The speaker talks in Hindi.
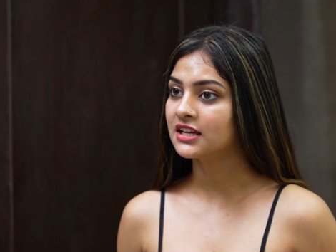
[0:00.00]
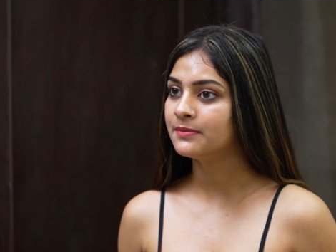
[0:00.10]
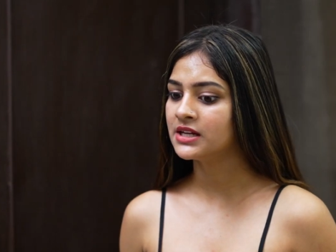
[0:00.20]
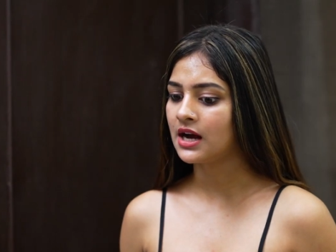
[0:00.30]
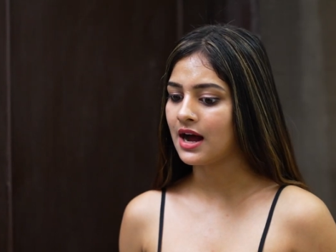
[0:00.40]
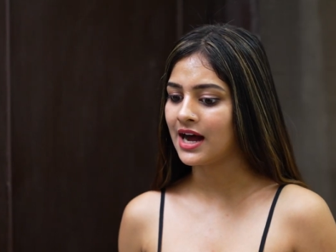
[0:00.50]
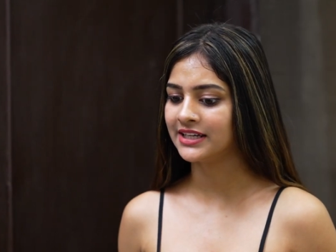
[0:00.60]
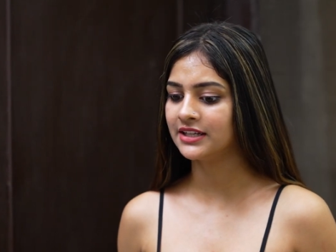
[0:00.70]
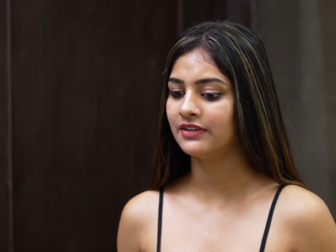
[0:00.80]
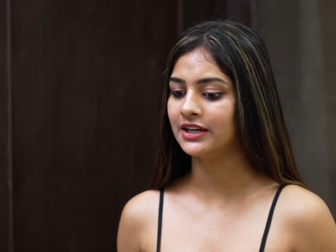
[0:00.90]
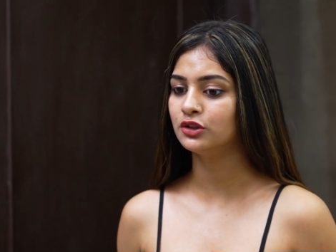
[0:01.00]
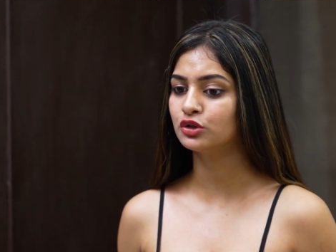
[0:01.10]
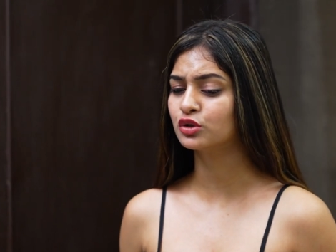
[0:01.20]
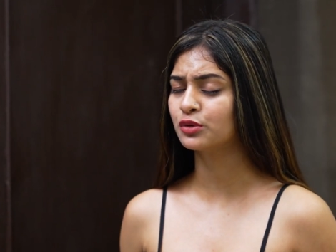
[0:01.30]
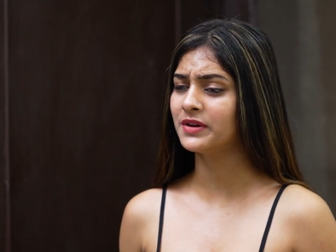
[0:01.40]
कि मैं यहाँ आने वाली
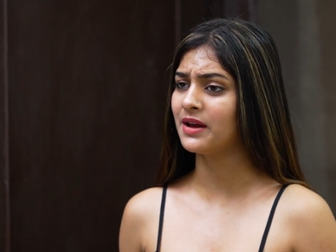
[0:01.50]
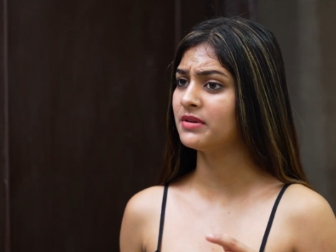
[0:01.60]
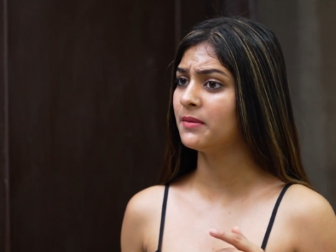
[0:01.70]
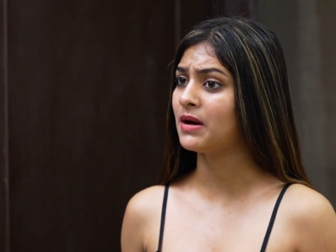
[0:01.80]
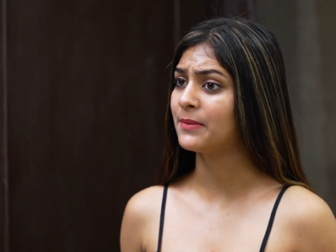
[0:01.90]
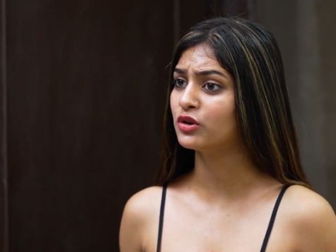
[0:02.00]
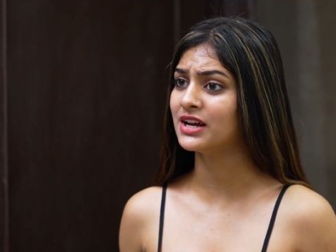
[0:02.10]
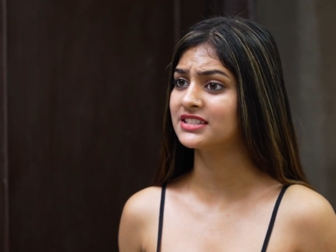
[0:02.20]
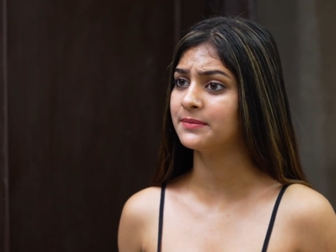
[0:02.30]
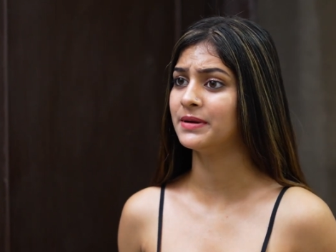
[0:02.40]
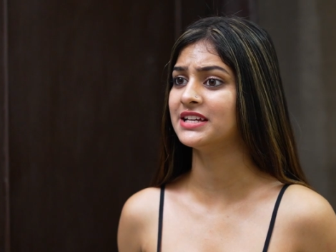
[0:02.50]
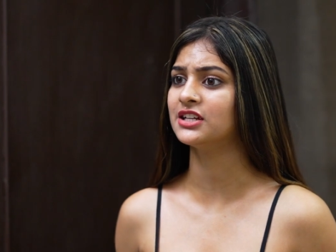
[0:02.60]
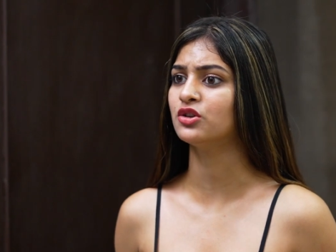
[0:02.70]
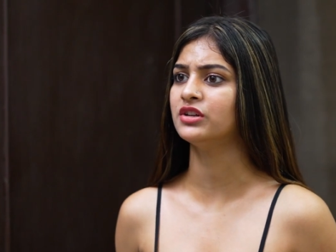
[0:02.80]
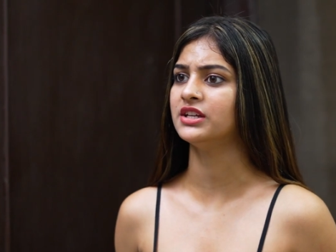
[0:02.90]
तो तुमने अपने बाप को यहाँ से भेजा
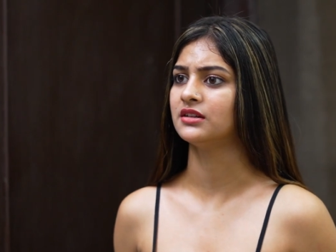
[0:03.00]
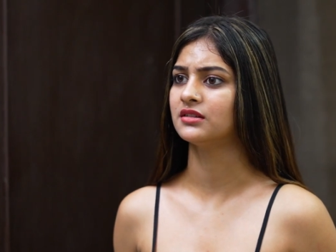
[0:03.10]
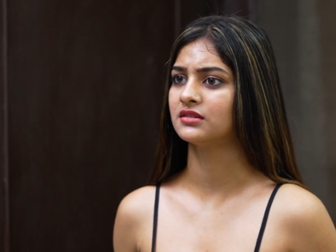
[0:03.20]
क्यों नहीं